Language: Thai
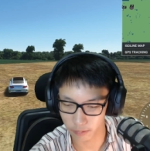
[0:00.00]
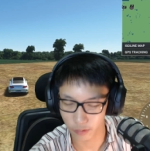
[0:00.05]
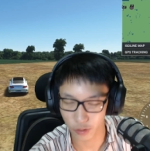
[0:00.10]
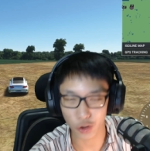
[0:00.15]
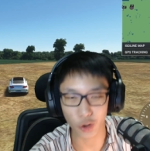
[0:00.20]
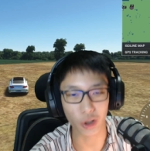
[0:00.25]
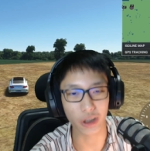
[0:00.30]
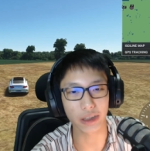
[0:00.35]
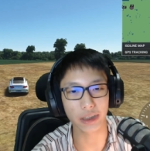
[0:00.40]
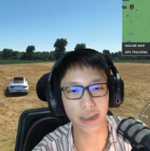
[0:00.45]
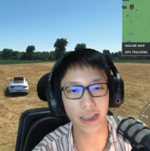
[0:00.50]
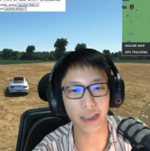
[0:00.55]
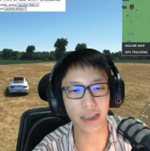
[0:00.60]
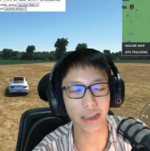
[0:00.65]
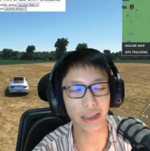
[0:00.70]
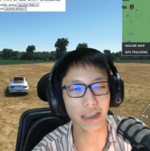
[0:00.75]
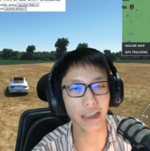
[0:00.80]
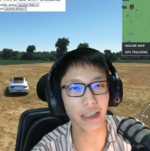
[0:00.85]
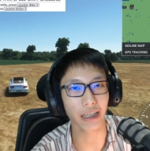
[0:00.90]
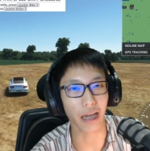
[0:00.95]
จอยสติ๊ก
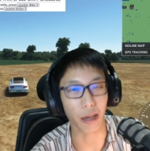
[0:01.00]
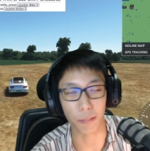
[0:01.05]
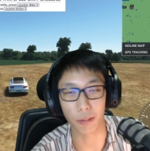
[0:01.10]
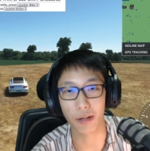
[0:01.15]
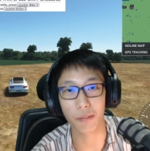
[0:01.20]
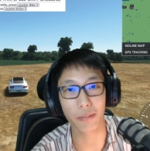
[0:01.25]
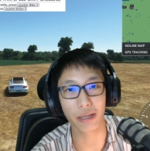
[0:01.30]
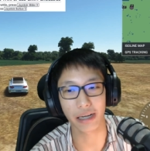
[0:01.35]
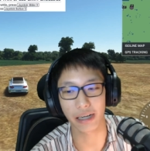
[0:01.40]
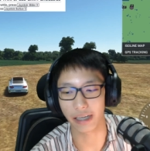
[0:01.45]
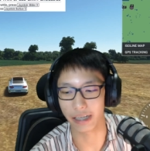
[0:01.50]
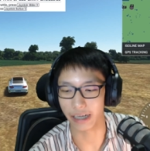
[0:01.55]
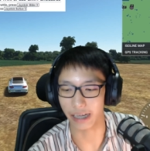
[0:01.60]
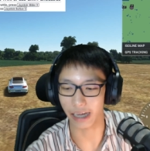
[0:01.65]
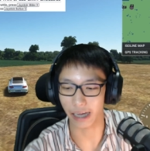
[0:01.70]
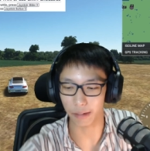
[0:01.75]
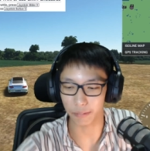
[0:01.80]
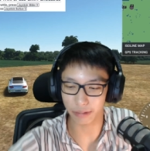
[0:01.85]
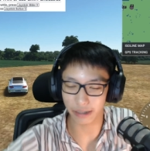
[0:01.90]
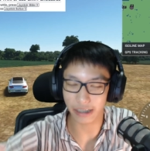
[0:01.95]
ที่ขับเครื่องบินเลยนะค
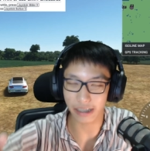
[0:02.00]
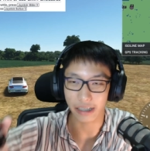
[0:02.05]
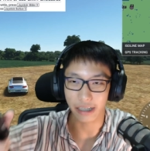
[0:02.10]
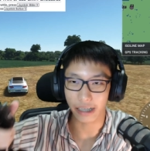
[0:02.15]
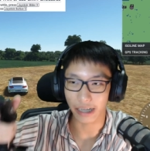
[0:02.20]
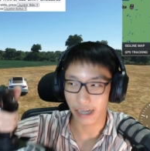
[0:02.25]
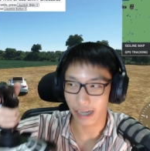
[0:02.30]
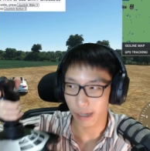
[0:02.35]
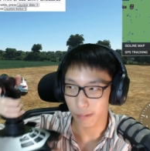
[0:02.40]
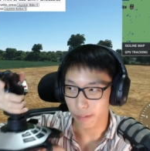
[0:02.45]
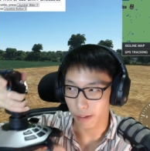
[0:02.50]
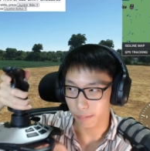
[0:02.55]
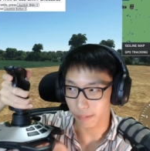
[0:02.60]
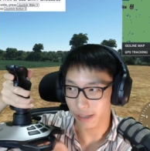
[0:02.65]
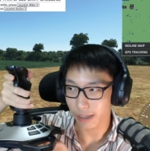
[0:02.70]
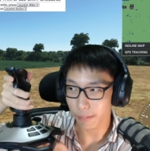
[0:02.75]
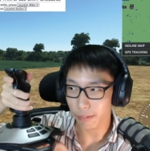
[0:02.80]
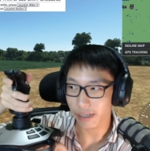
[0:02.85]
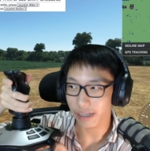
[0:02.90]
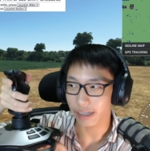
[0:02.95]
รับนี่เลยนะฮะแบบ
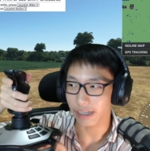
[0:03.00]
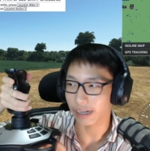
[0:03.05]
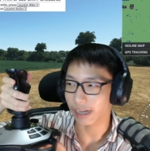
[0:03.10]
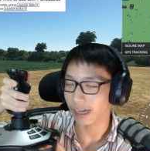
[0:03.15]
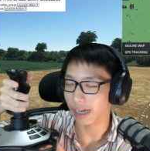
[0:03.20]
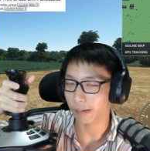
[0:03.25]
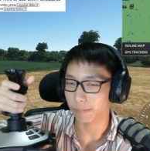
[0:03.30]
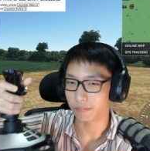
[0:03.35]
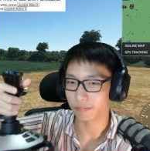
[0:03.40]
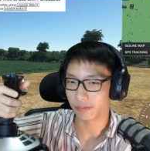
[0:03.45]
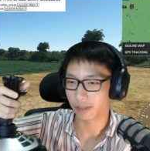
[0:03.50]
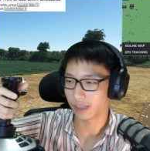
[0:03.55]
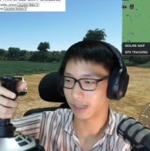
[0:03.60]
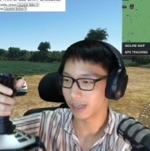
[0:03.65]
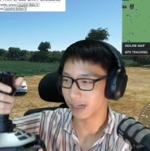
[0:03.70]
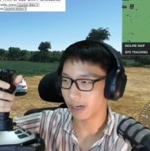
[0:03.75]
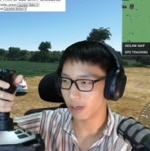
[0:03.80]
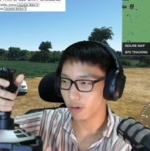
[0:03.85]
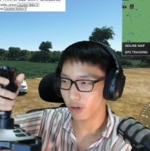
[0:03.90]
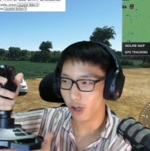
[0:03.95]
นี้ไปเลยนะครับ
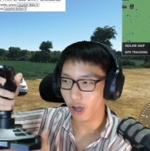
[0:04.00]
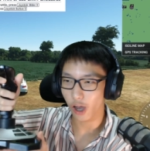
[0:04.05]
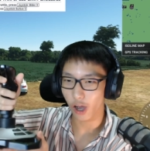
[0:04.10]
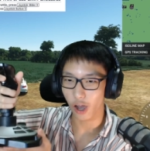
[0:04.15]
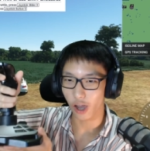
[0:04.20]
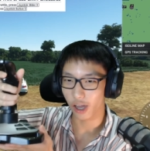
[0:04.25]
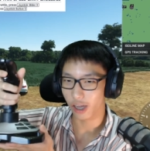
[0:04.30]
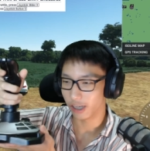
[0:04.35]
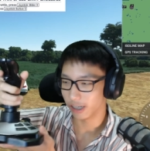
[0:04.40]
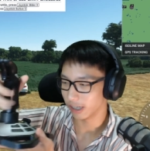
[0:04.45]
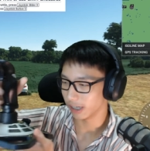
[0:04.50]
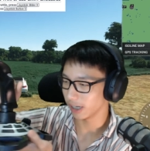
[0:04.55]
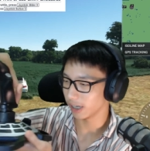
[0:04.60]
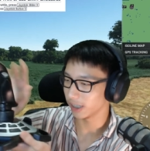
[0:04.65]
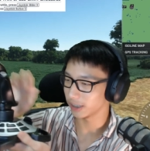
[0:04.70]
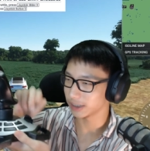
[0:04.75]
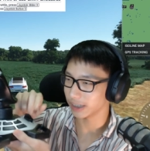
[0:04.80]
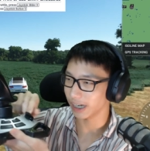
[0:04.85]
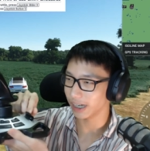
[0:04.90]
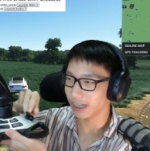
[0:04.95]
แล้วก็
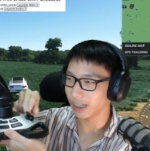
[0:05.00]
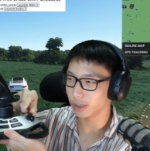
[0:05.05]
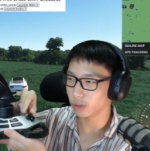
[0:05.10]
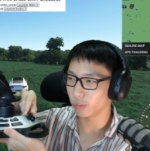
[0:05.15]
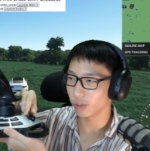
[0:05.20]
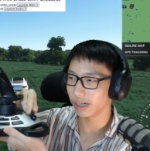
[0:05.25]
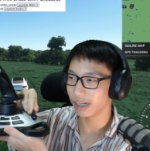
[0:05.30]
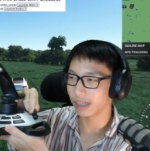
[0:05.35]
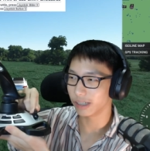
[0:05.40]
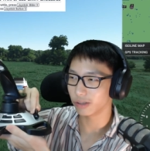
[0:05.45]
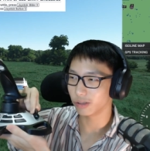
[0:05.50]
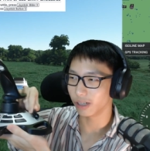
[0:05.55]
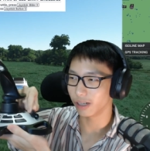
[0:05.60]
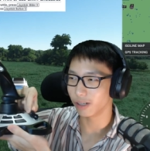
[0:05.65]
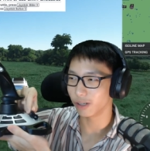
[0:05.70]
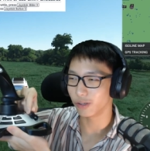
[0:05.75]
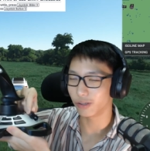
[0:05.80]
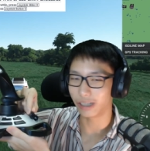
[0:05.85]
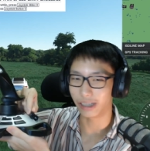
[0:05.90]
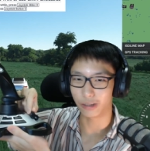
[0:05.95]
ใช้ไอตัวเร่งสตาร์โด
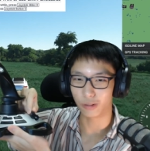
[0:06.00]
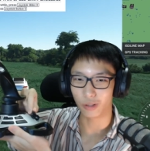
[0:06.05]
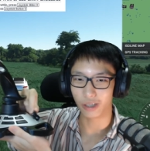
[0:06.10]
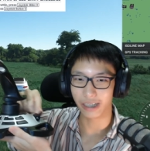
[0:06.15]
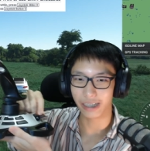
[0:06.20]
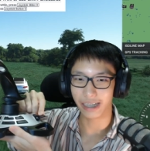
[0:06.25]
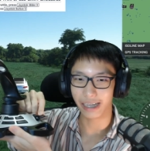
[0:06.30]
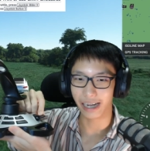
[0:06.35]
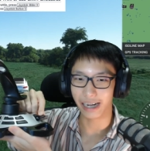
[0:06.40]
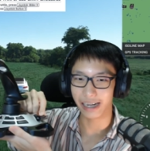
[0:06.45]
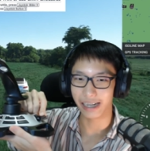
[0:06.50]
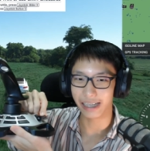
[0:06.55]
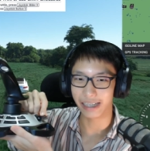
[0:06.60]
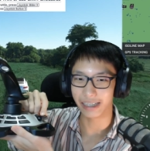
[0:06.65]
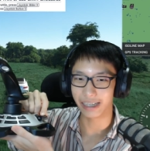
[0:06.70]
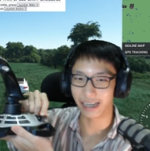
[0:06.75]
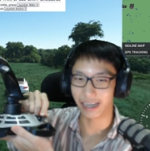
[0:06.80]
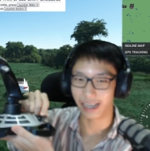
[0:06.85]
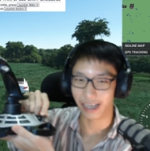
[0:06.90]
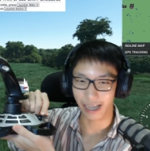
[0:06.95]
เนี่ยตัวเร่งคันเร่ง
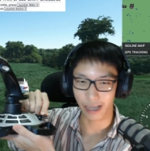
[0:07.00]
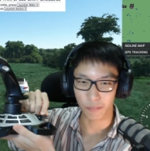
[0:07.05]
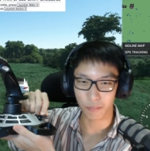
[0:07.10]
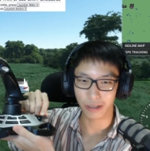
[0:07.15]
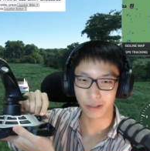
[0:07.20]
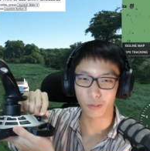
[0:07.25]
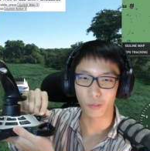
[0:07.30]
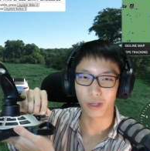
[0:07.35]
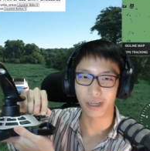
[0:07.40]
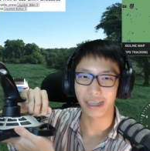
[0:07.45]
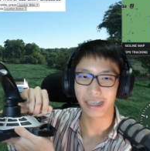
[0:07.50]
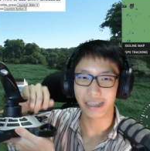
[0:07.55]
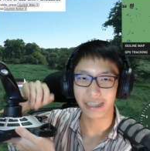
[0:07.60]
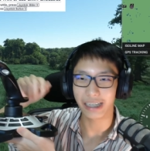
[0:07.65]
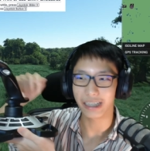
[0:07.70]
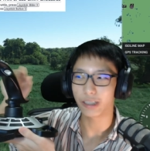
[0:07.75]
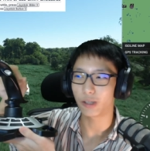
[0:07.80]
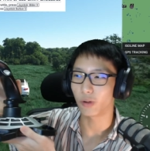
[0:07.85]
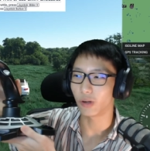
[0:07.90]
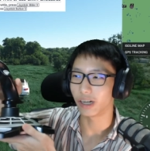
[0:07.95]
เนี่ยนะฮะเป็นตัวเร่งเครื่
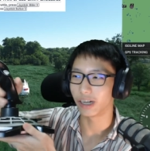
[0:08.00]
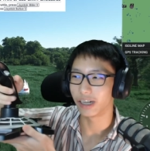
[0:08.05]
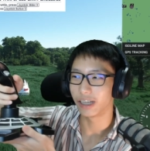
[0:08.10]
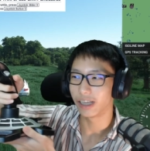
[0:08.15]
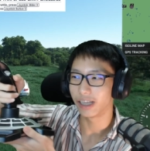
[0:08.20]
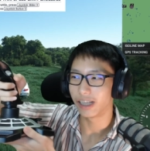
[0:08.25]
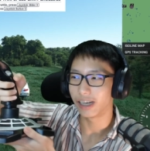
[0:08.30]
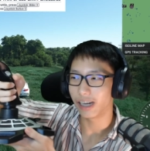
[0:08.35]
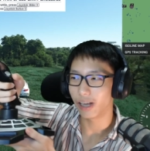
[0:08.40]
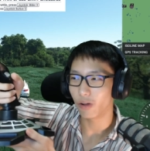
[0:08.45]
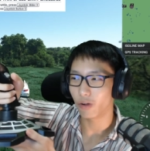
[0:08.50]
องยนต์แล้ว